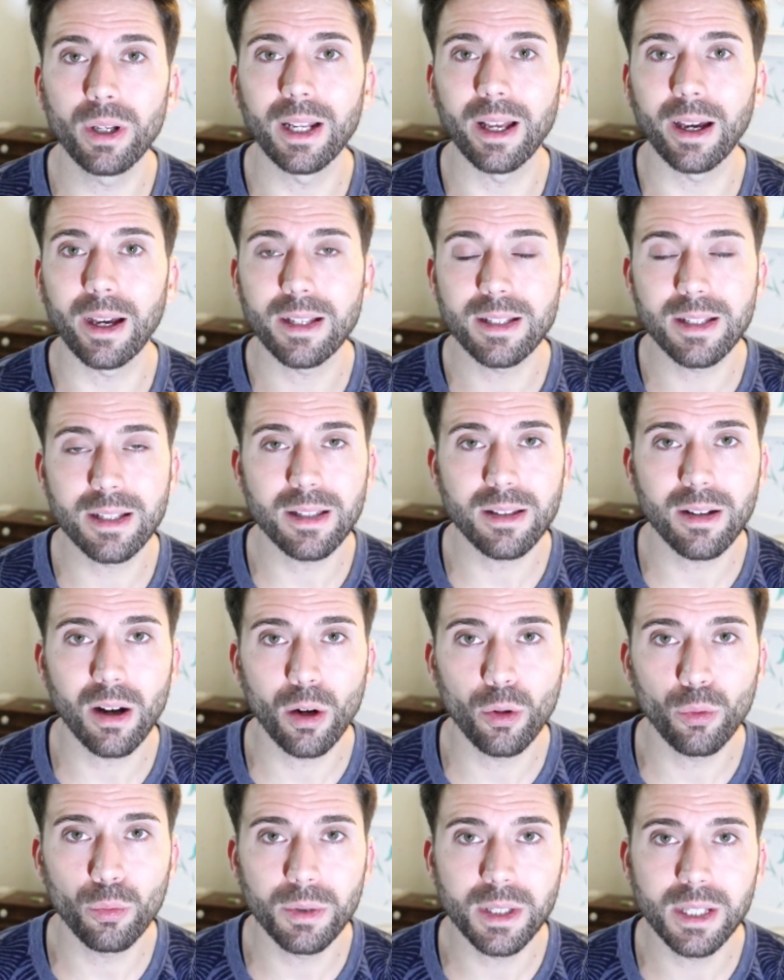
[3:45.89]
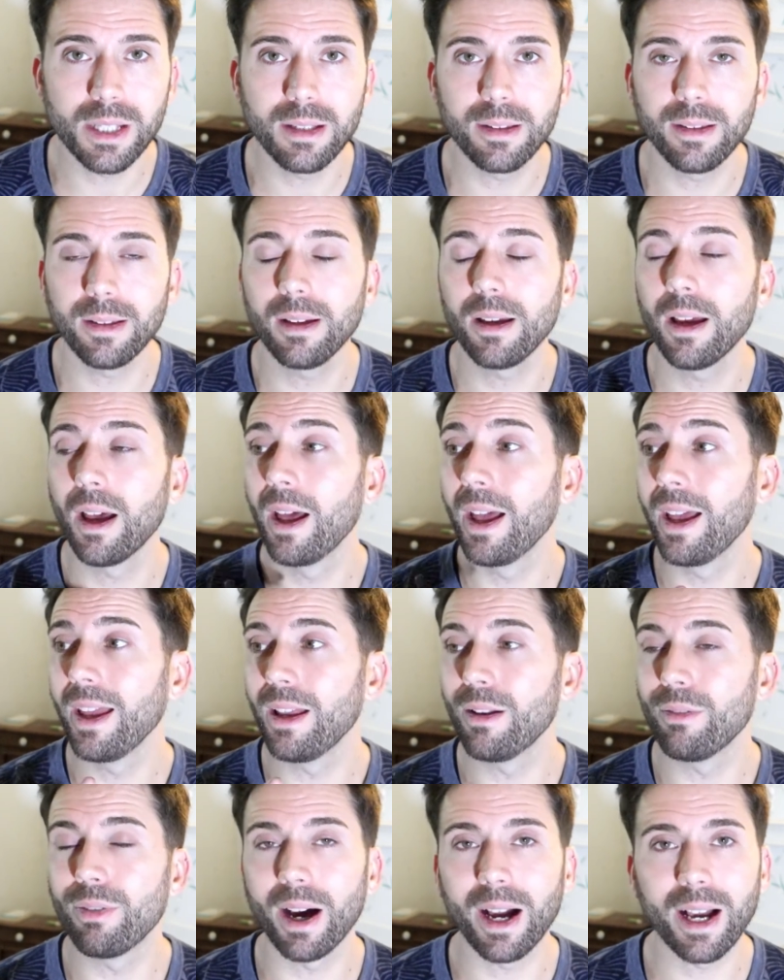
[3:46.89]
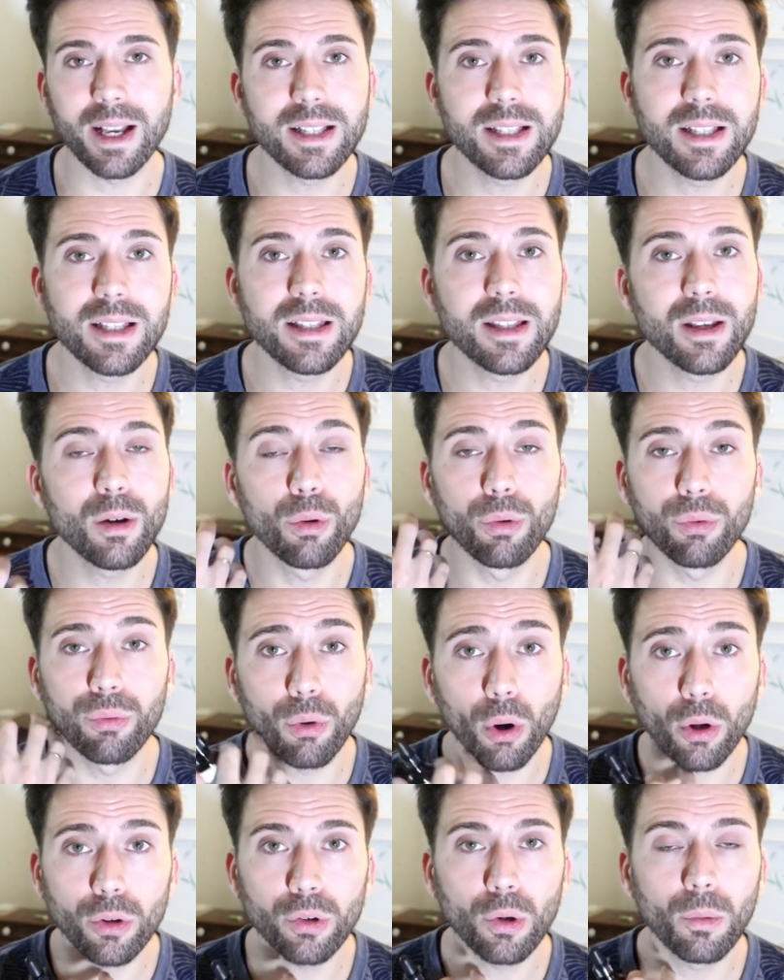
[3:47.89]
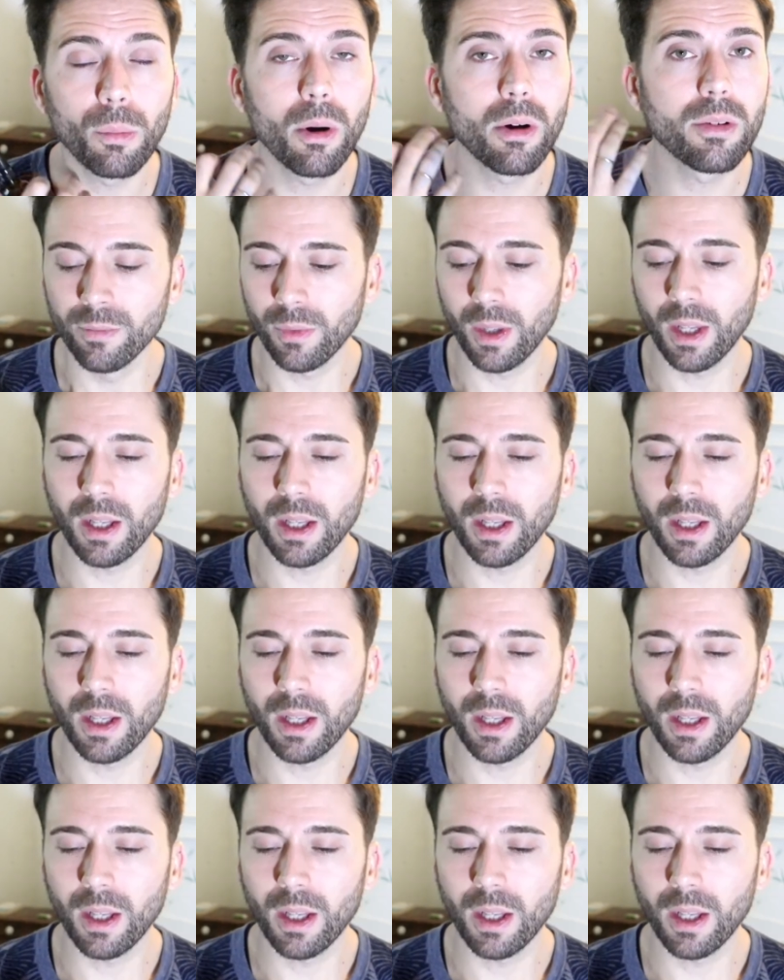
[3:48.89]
Il est résistant à l'humidité, il va résister au frottement